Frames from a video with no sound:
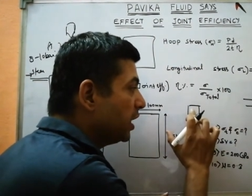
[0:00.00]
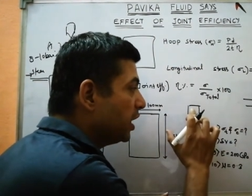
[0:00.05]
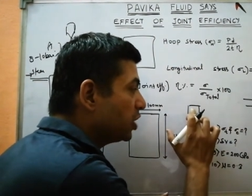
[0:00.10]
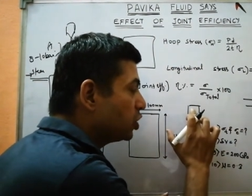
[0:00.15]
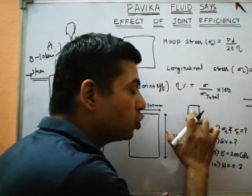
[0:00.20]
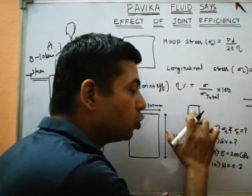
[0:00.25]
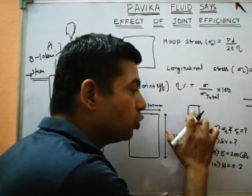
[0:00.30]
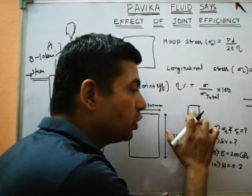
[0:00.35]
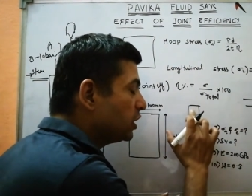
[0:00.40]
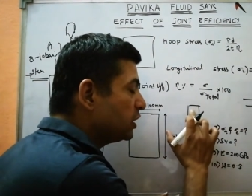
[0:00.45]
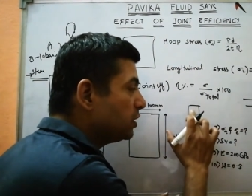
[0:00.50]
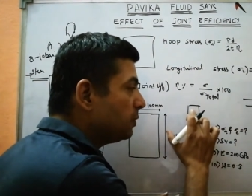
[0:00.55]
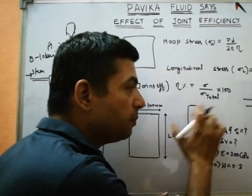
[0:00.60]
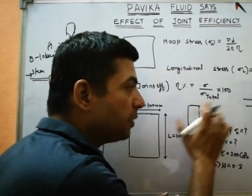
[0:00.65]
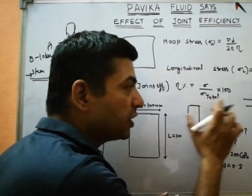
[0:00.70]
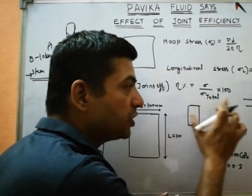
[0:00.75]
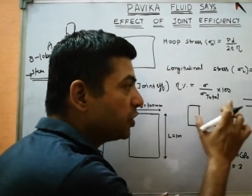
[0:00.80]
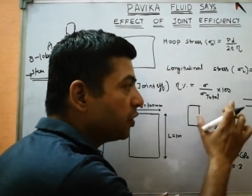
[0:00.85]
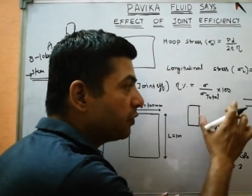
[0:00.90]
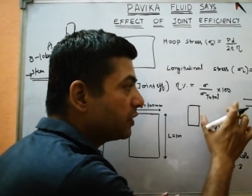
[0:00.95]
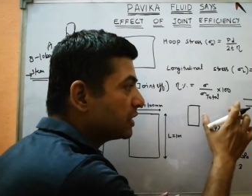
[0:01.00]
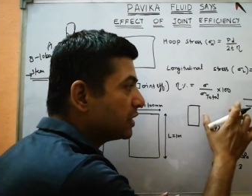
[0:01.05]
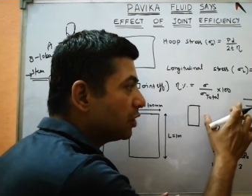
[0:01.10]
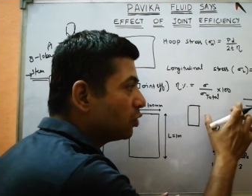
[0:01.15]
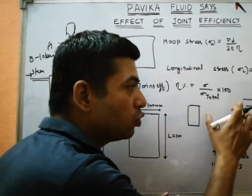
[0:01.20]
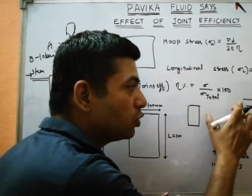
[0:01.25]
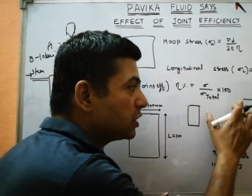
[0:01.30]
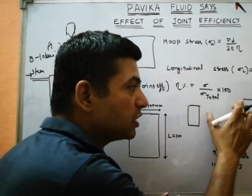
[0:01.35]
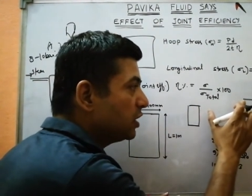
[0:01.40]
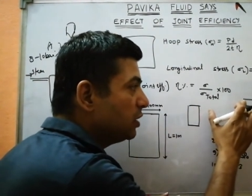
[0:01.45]
एक छोटी सी प्रेशर वेसल
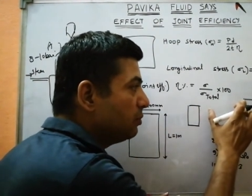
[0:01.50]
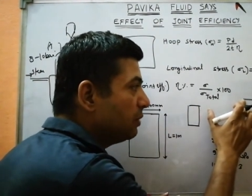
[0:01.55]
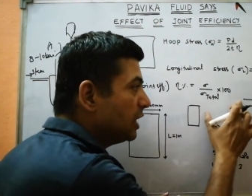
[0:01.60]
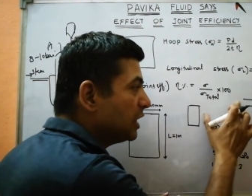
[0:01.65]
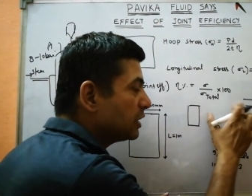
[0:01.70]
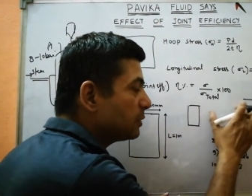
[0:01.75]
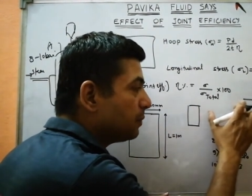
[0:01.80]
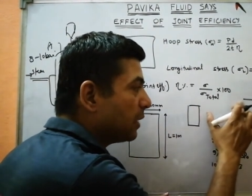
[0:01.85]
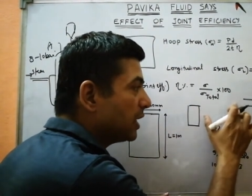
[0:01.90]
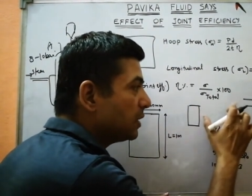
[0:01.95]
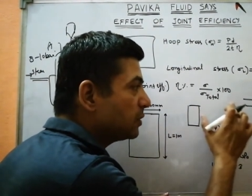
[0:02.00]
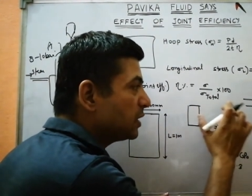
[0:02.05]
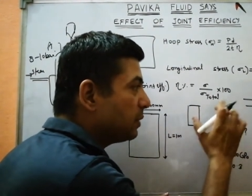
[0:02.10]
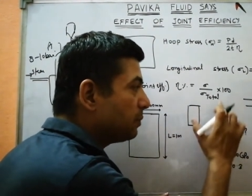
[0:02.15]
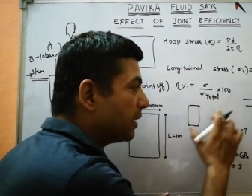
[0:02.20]
को सीमलेस पाइप से